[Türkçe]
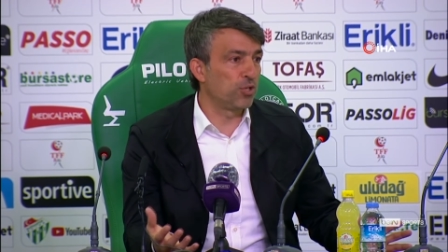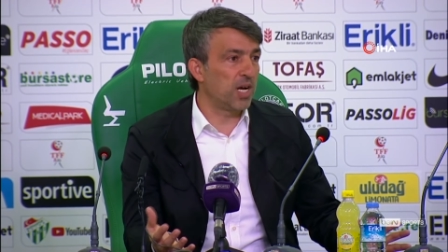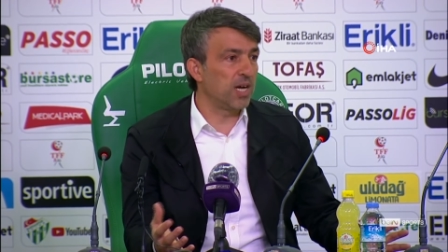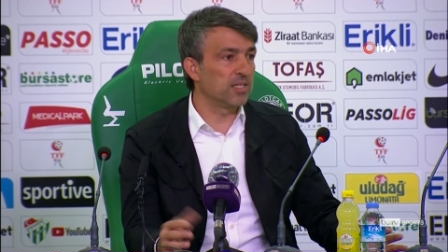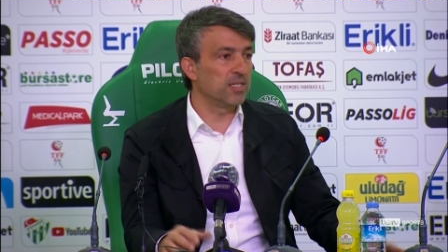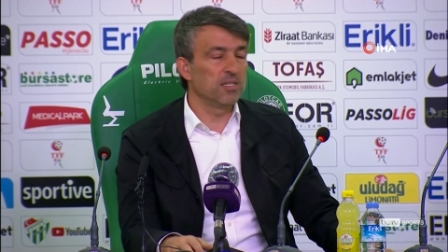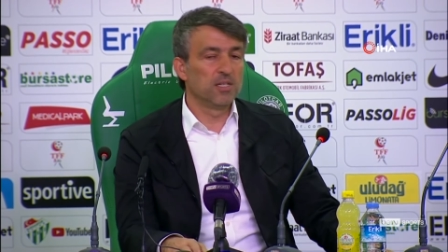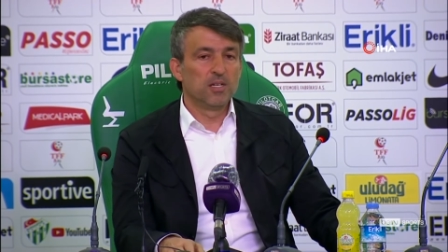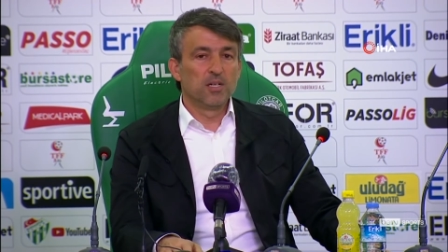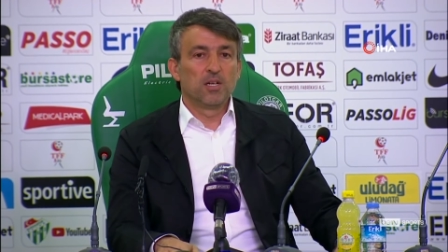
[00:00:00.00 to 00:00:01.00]
çıkardı.
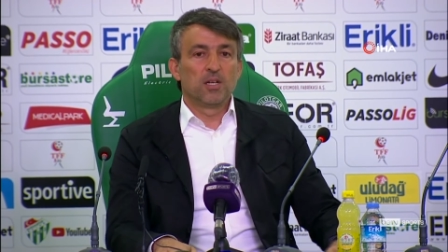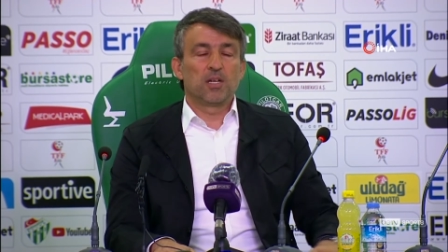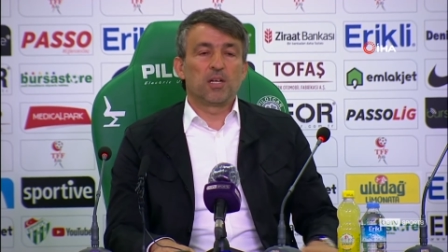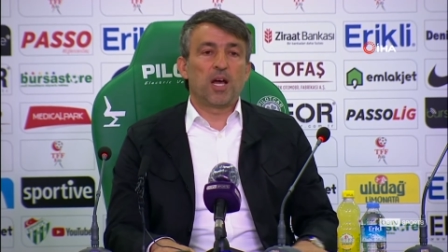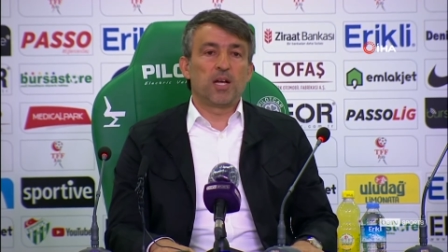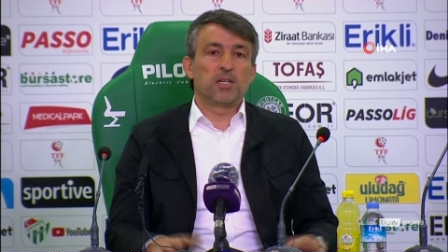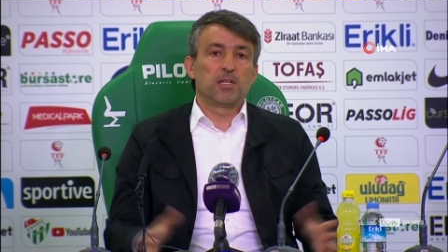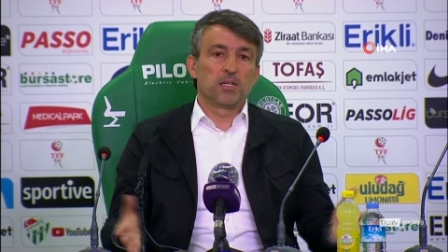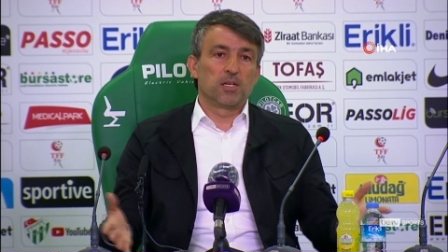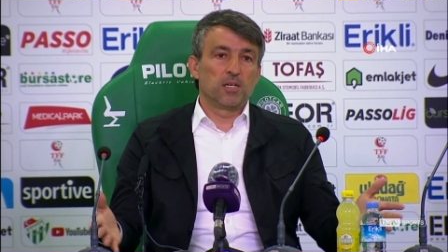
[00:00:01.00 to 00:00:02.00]
E, yani
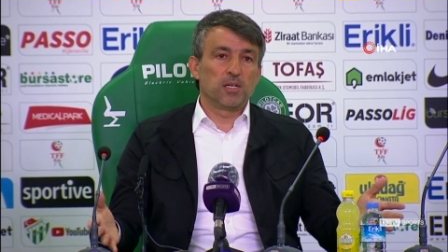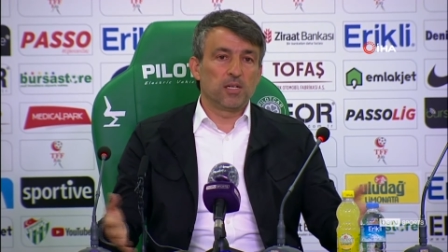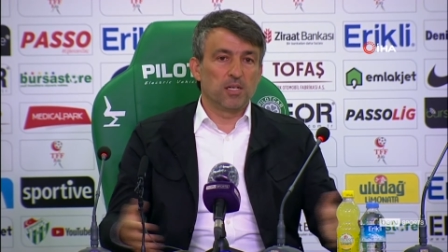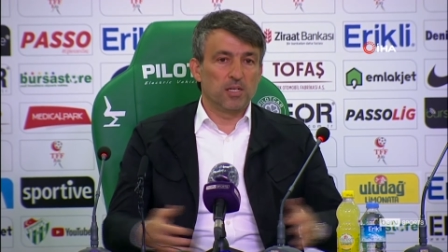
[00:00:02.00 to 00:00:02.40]
e,